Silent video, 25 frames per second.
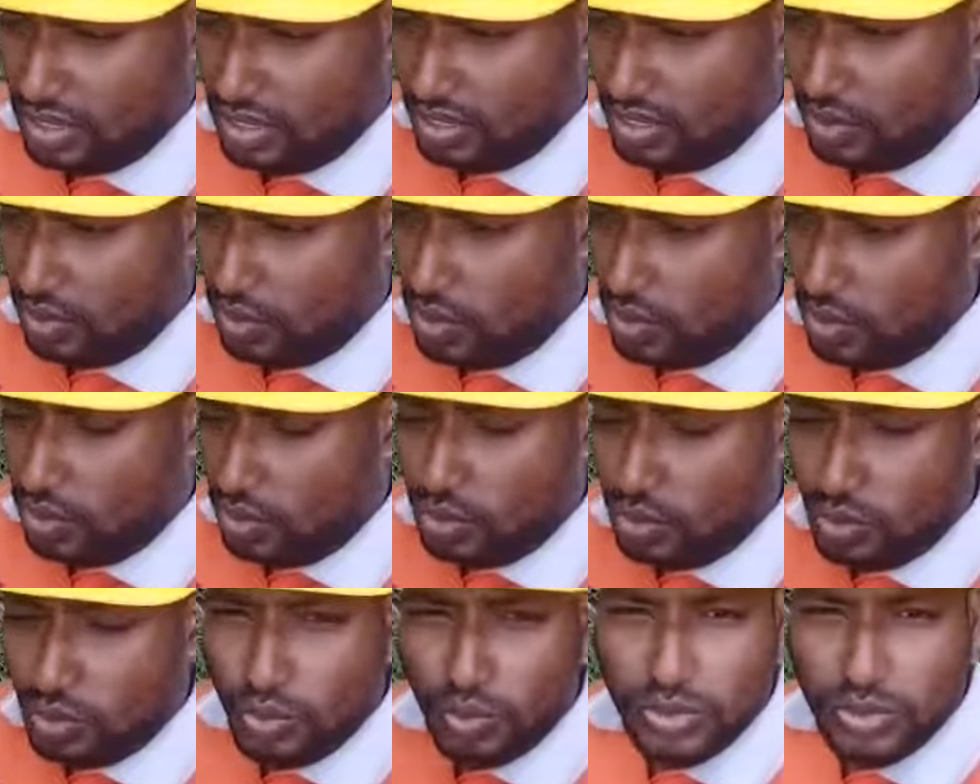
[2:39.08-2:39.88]
কখন
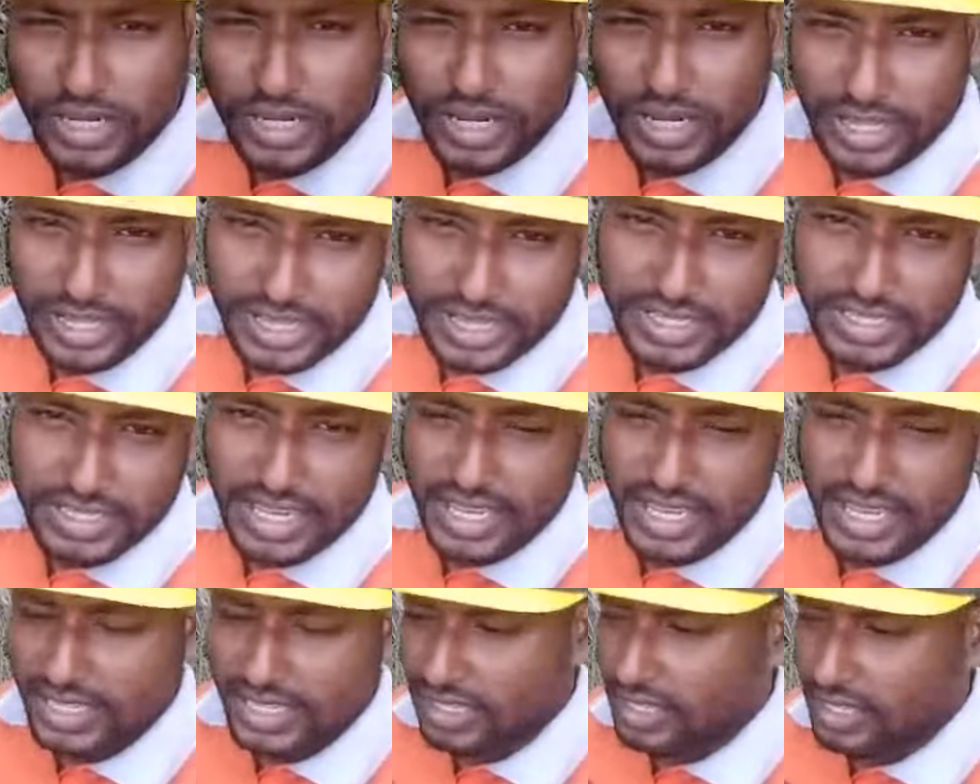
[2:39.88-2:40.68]
কোনটা লেগে
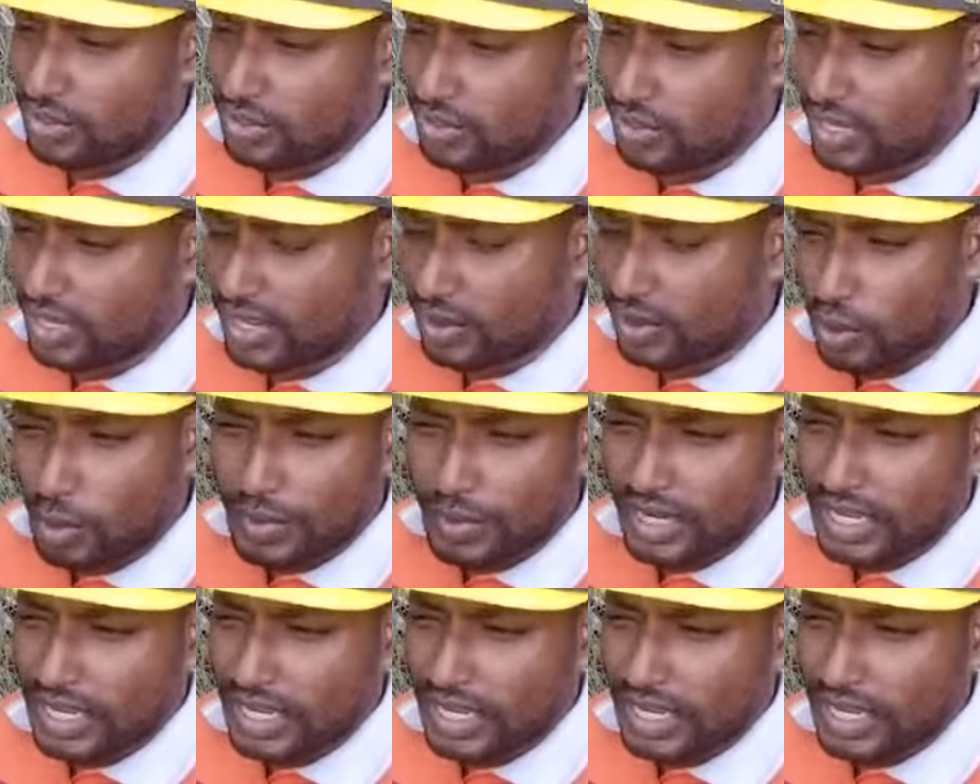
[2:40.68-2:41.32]
যায় কী হয় আর কপাল